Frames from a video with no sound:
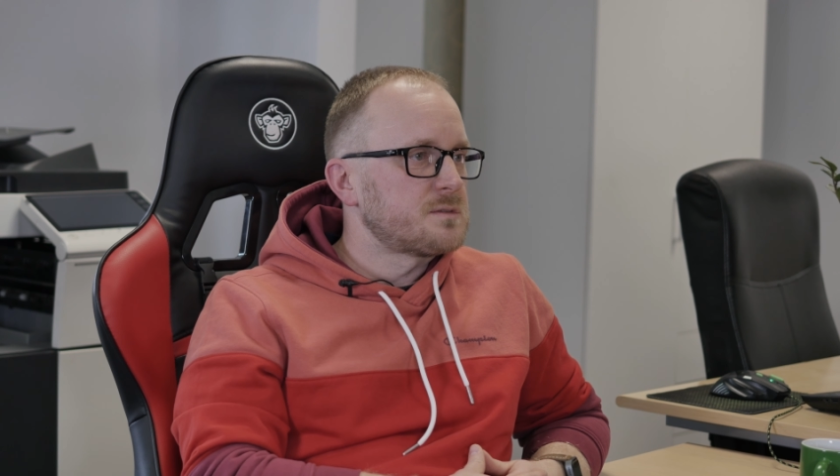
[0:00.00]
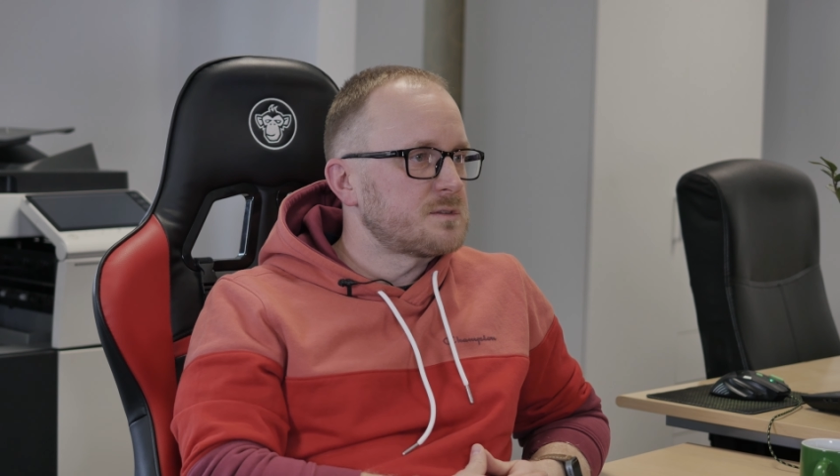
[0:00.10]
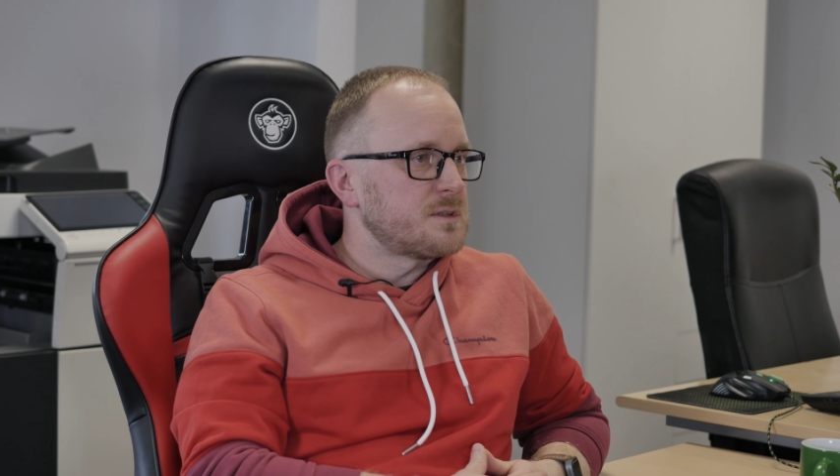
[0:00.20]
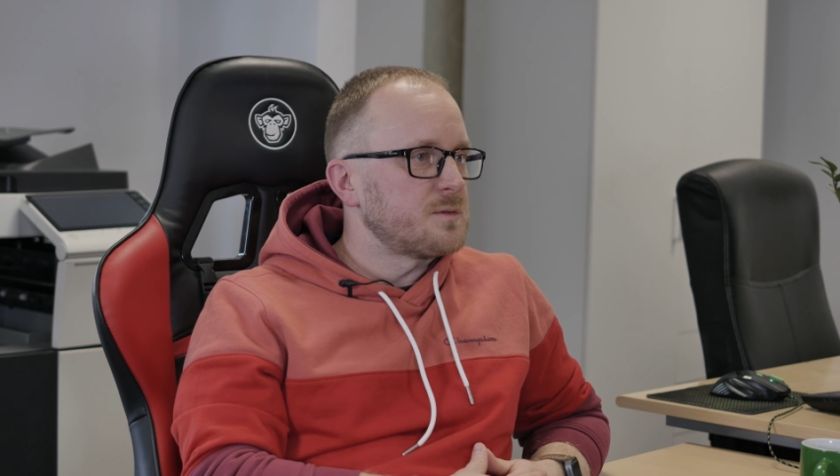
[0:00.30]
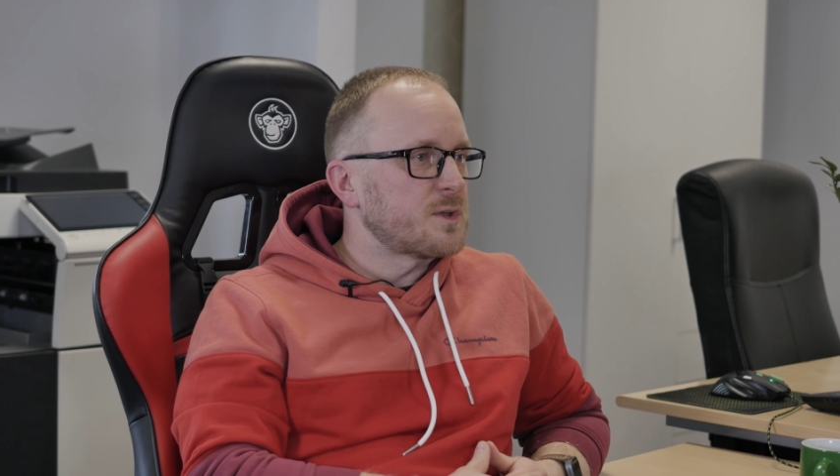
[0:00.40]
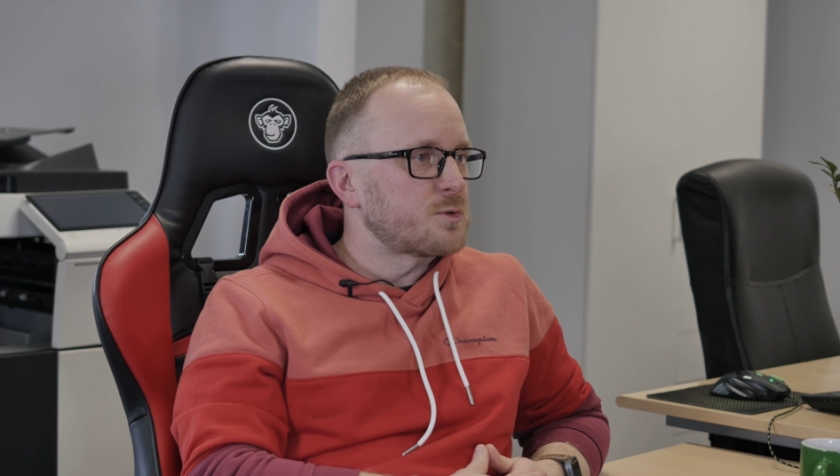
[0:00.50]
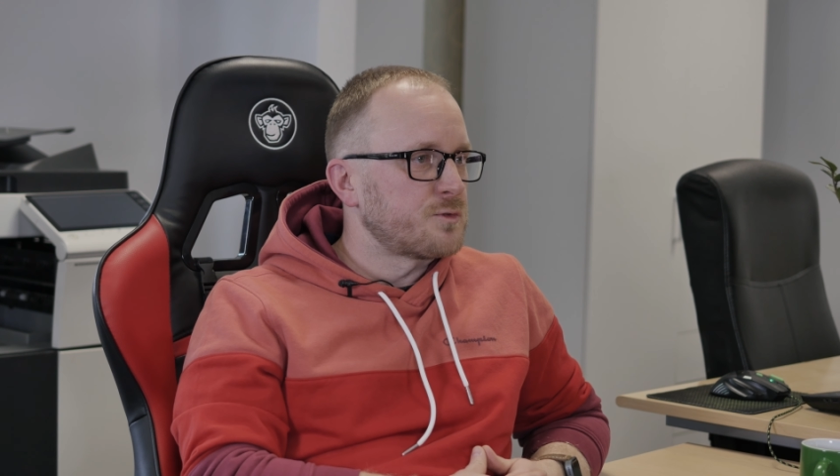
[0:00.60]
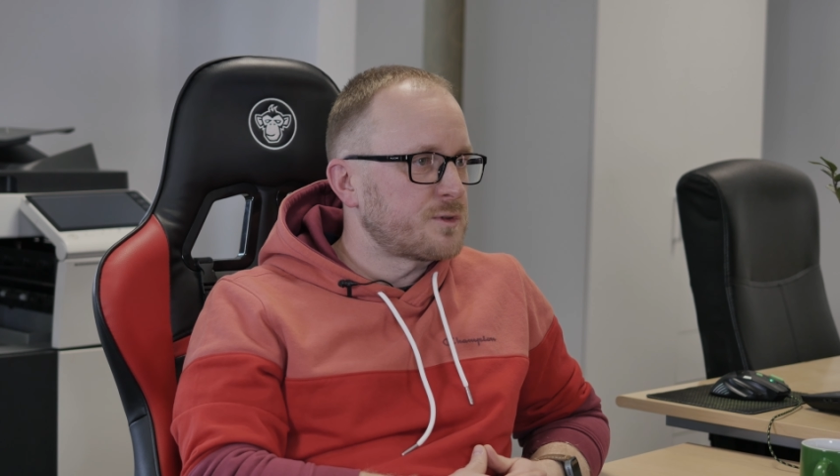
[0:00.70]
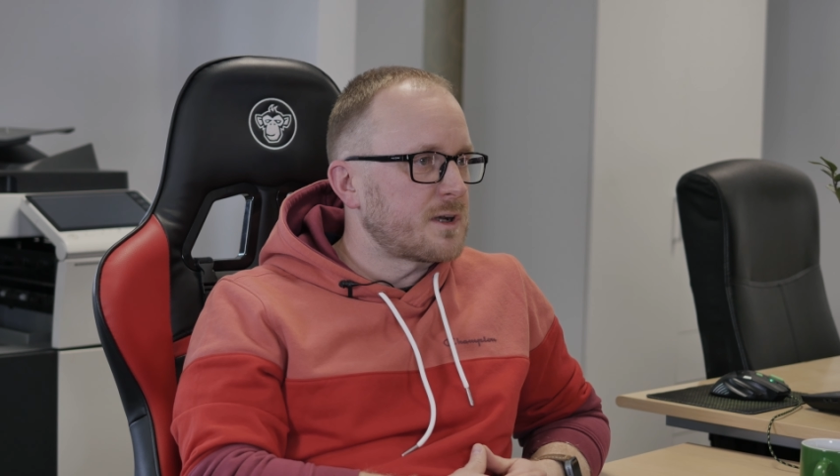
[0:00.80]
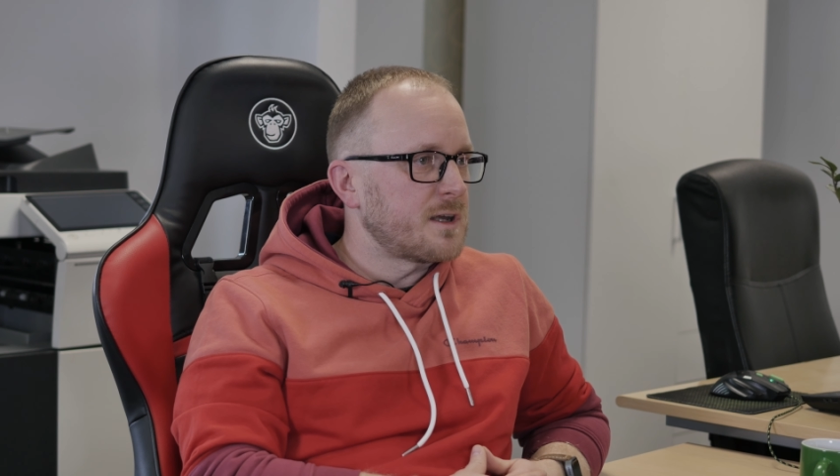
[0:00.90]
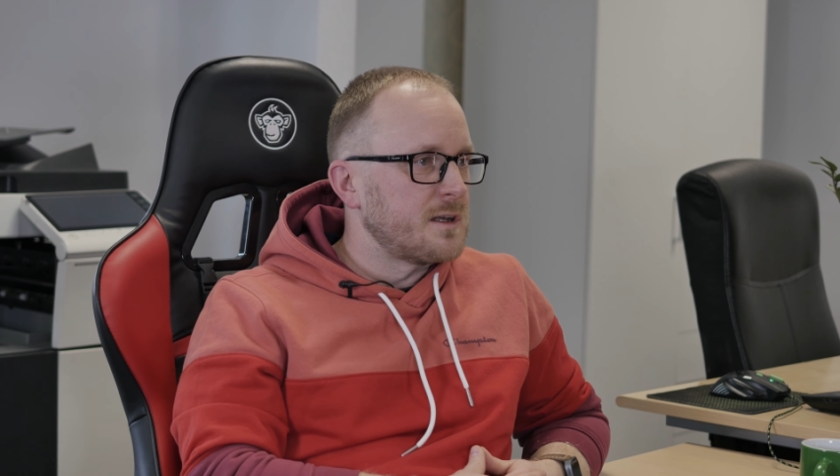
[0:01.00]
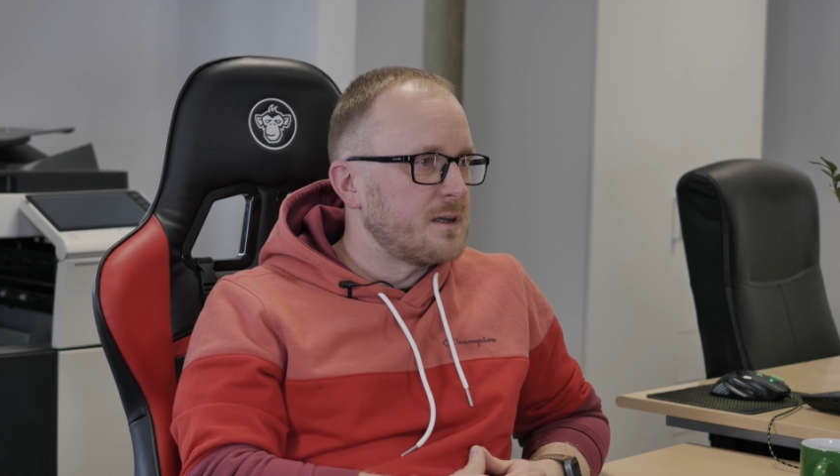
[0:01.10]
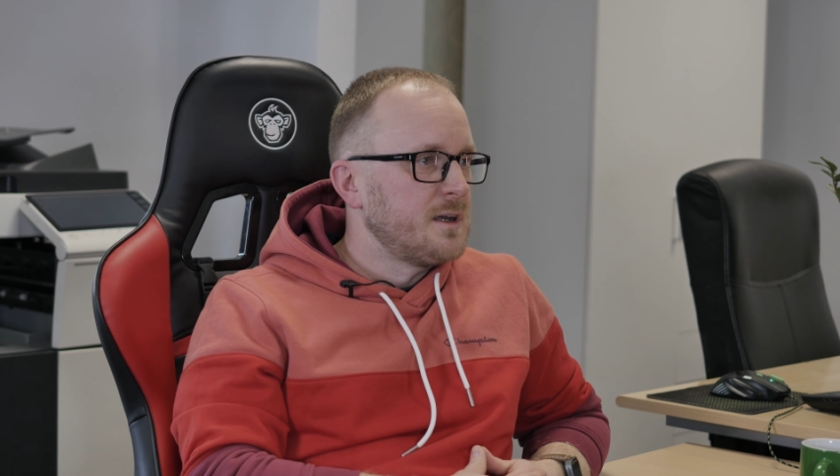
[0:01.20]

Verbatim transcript: cm w terenie,